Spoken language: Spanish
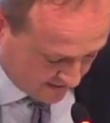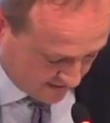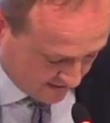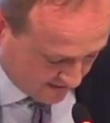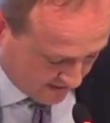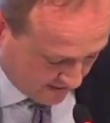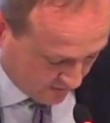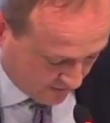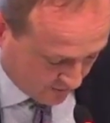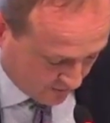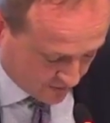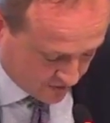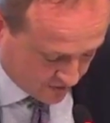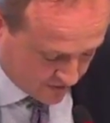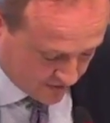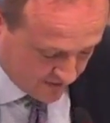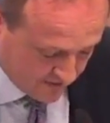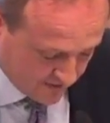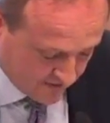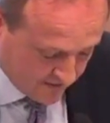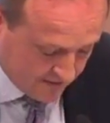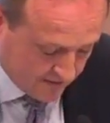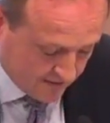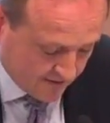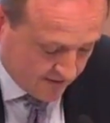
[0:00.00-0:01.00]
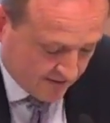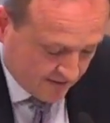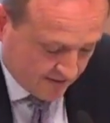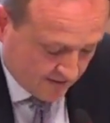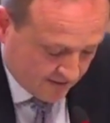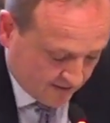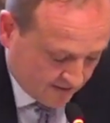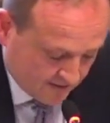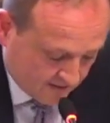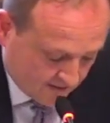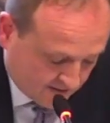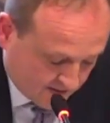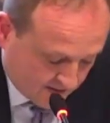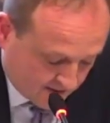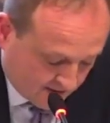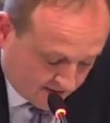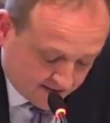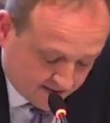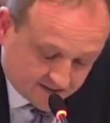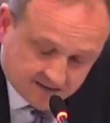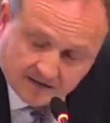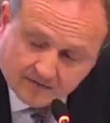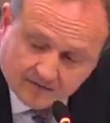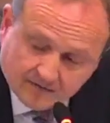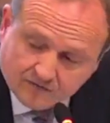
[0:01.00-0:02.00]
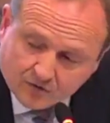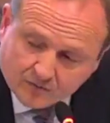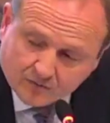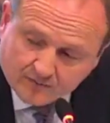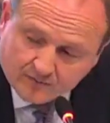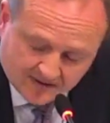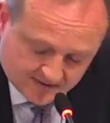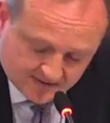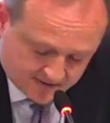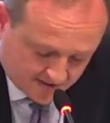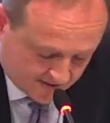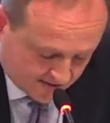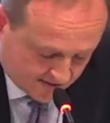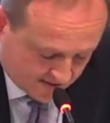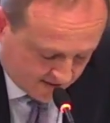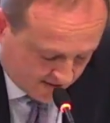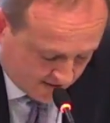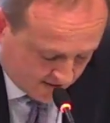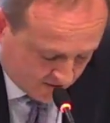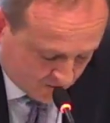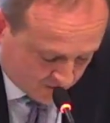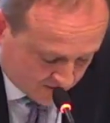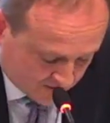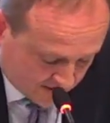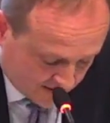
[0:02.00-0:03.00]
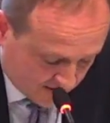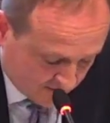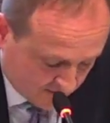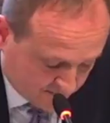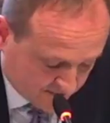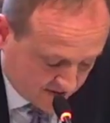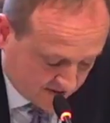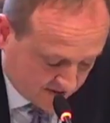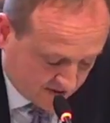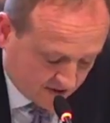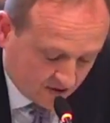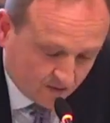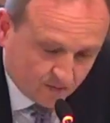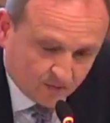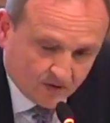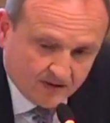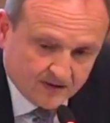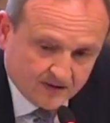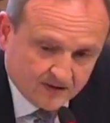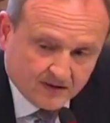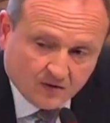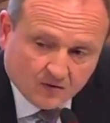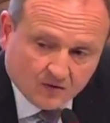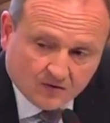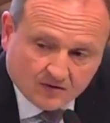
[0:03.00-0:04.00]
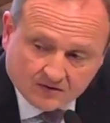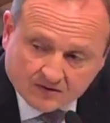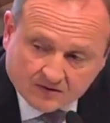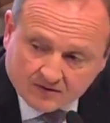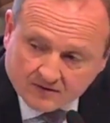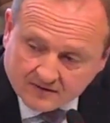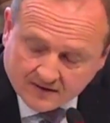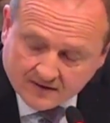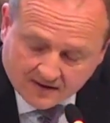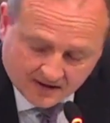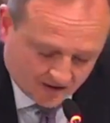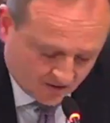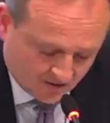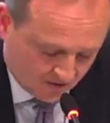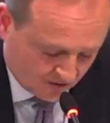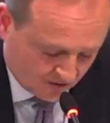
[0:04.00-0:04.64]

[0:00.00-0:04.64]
de euros. En este informe de estrategia industrial presentado por el anterior delegado de